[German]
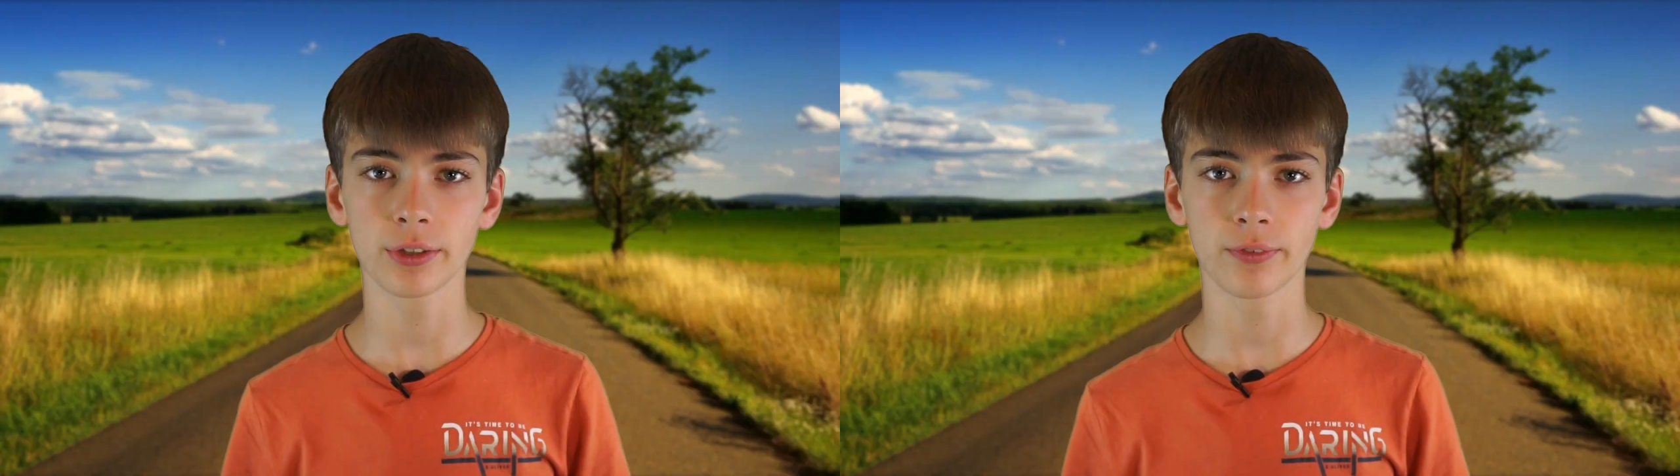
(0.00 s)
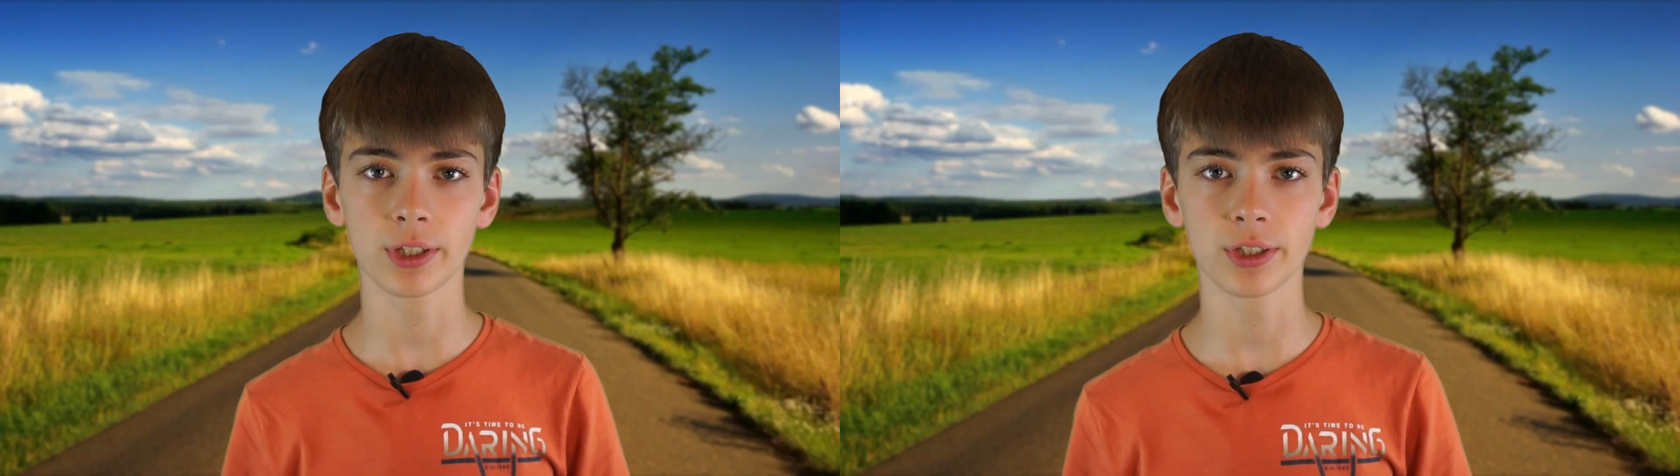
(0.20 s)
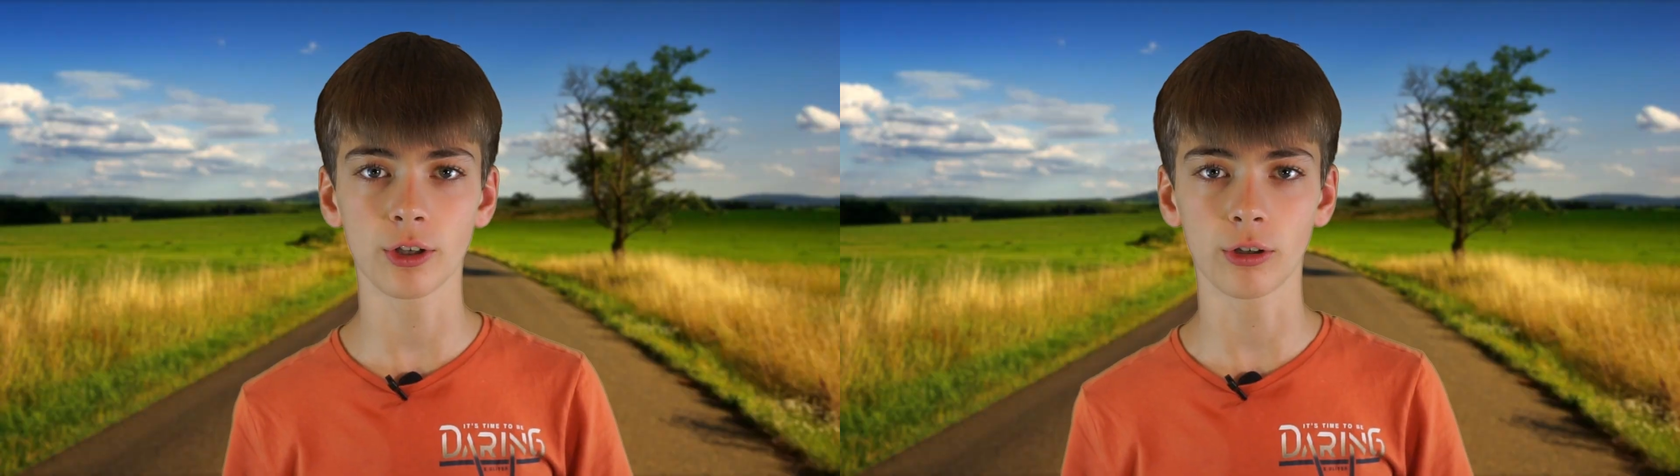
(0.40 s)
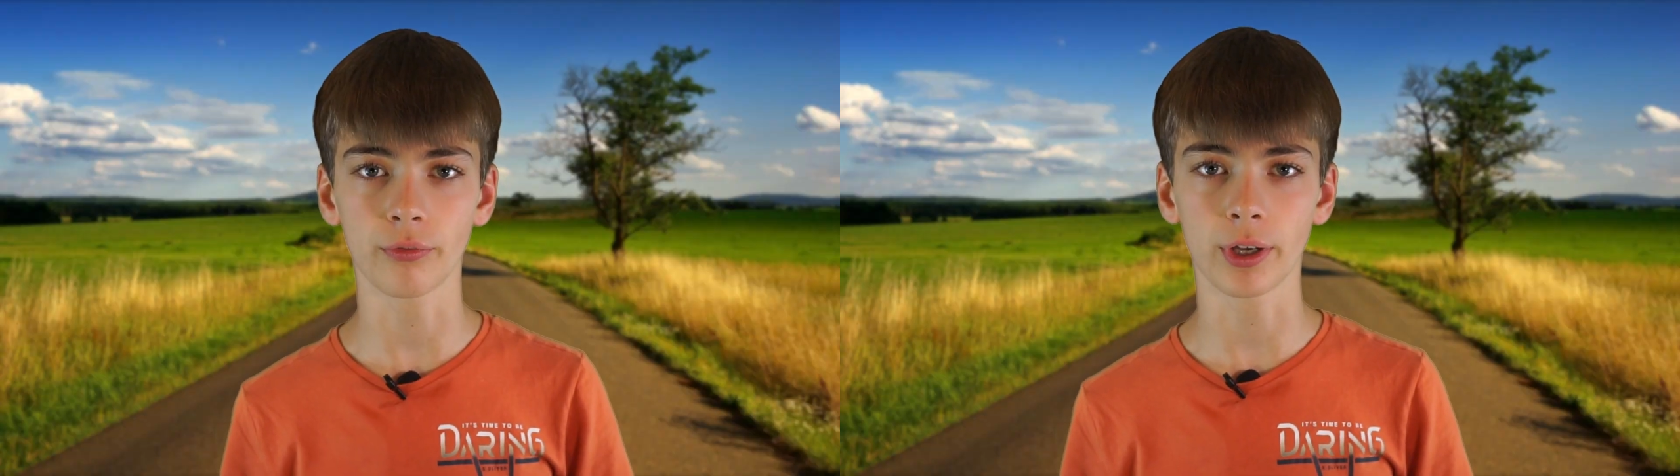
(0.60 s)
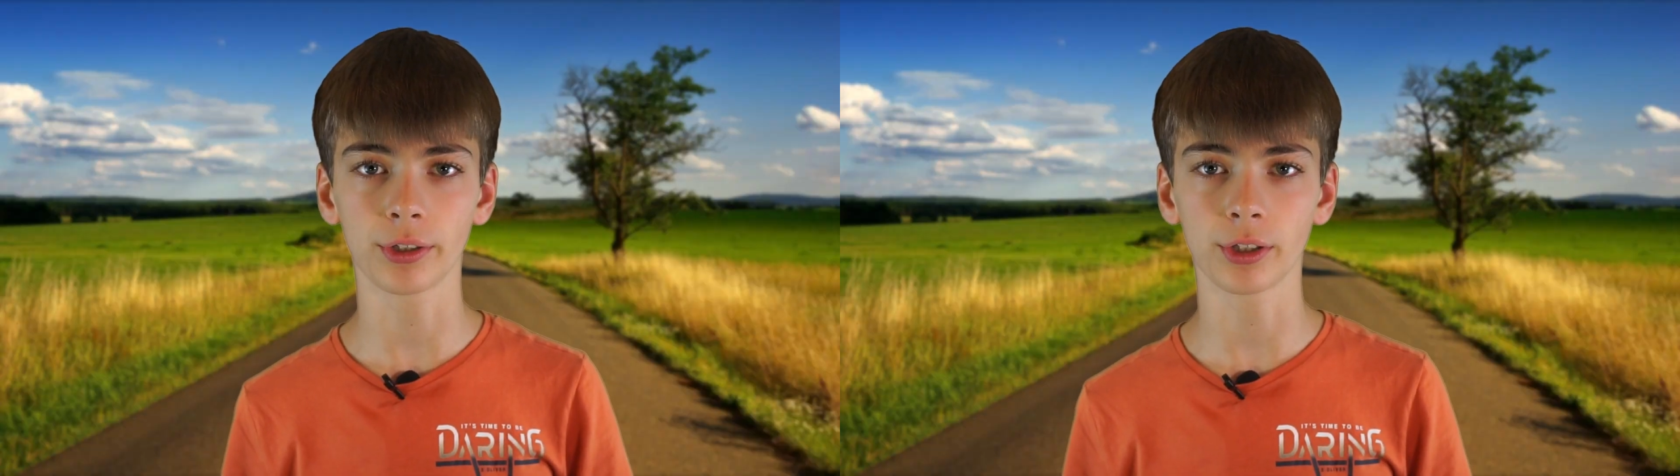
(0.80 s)
ihr werdet die auch
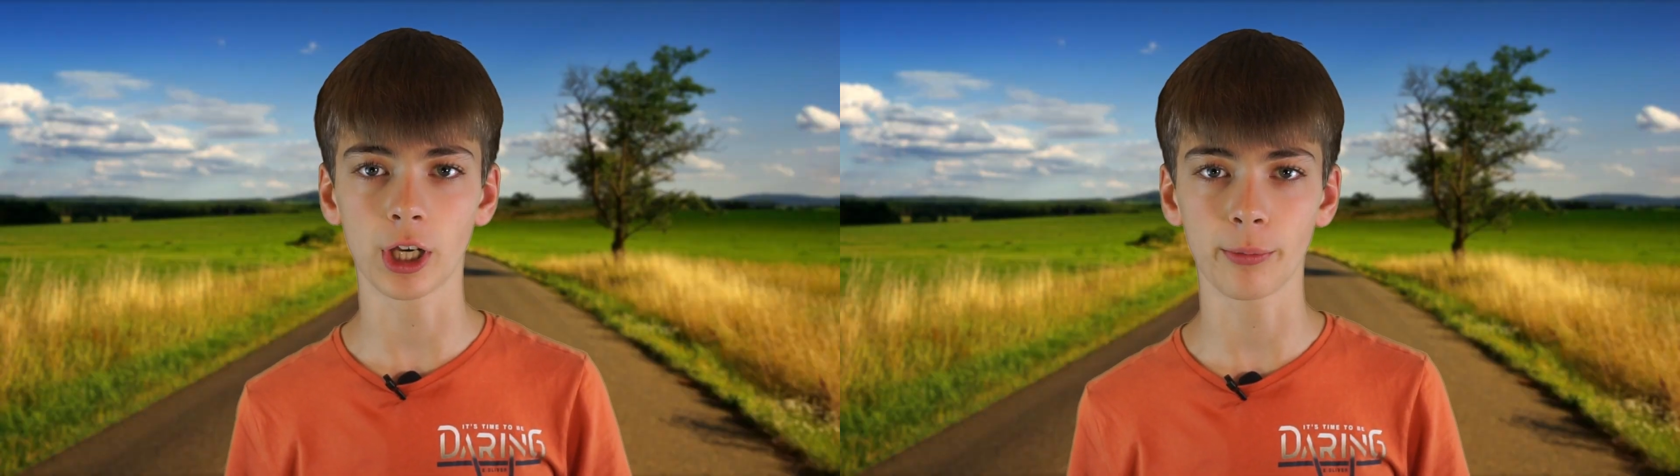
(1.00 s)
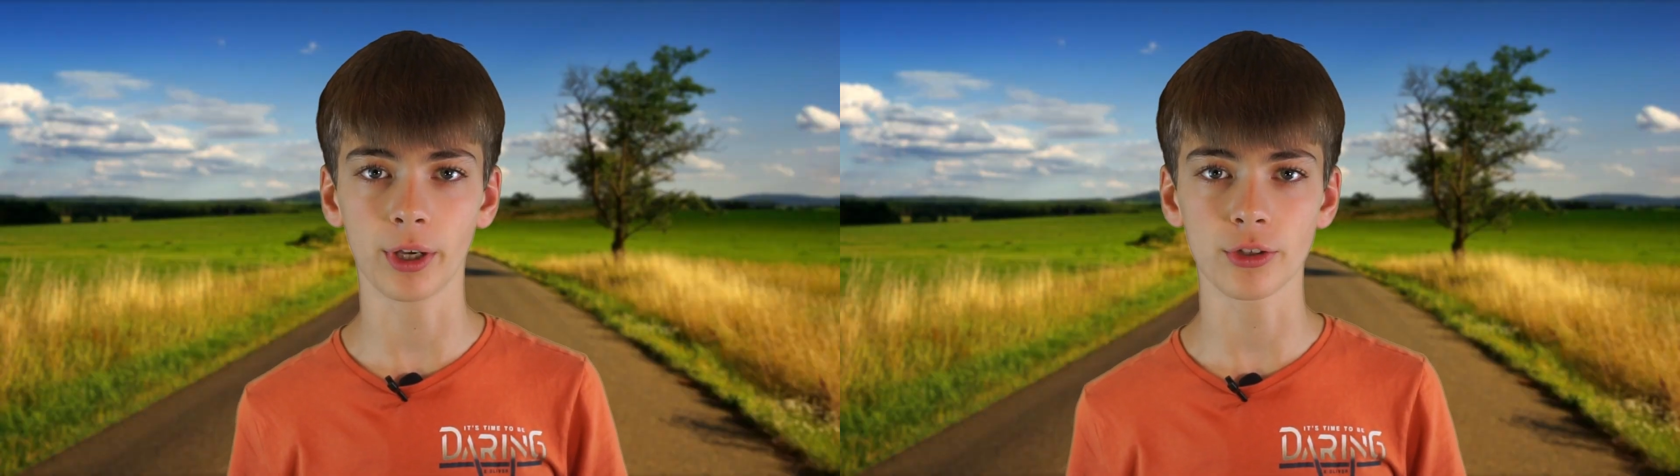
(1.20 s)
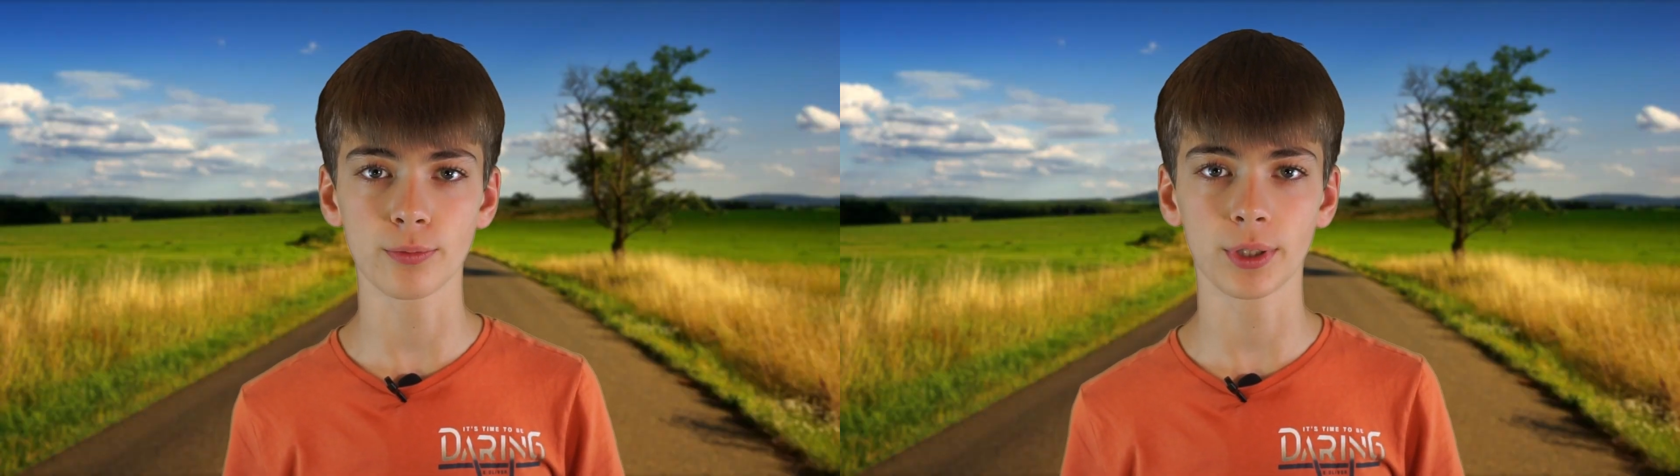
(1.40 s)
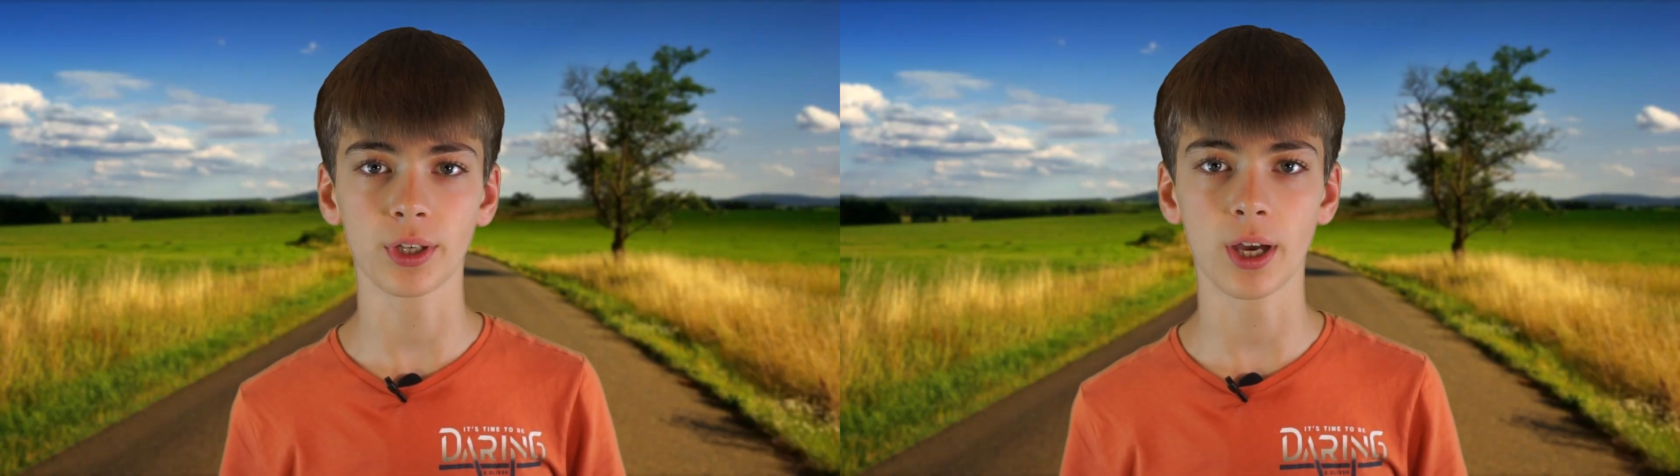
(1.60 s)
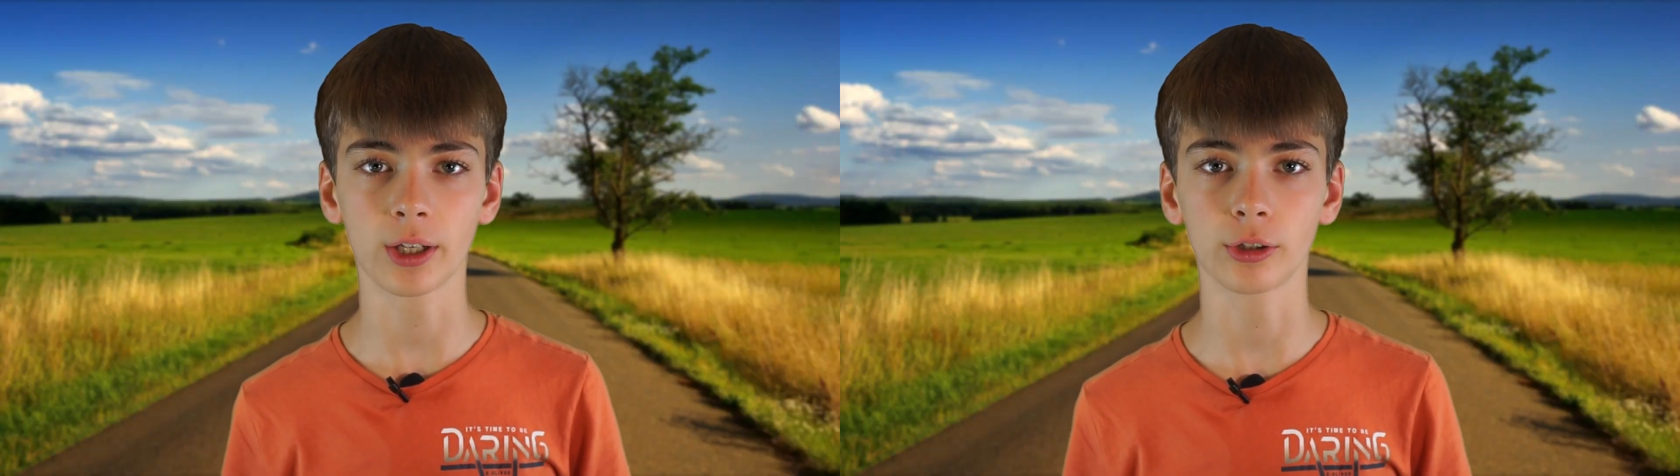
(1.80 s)
auf andere Kameras
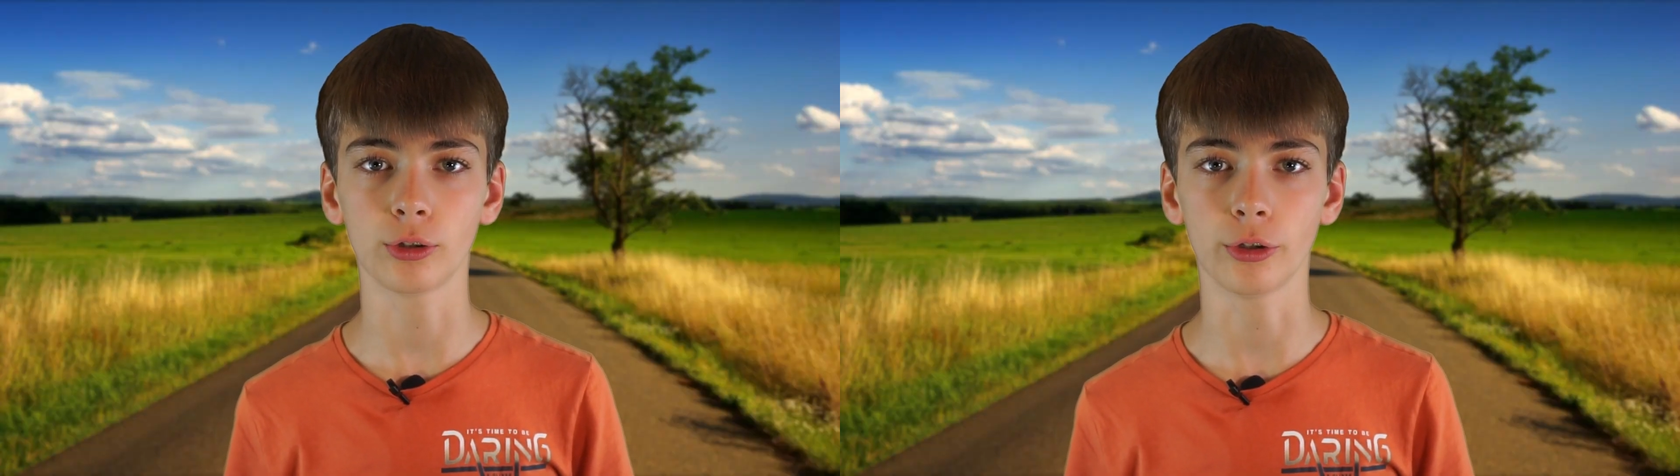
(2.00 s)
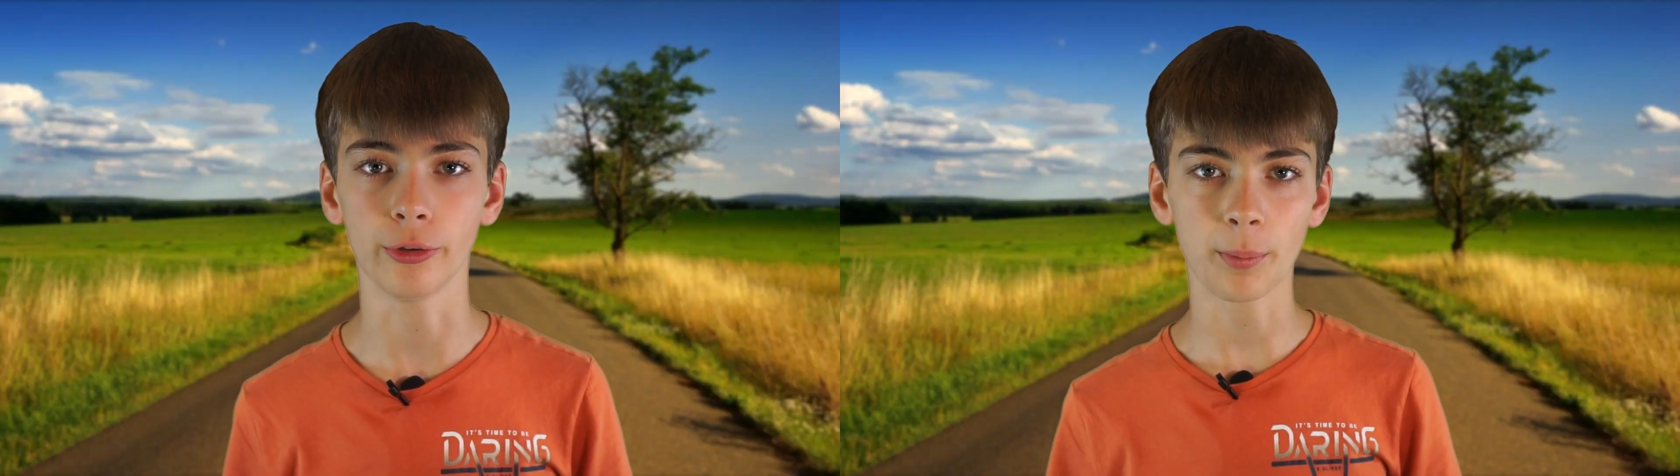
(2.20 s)
übertragen können.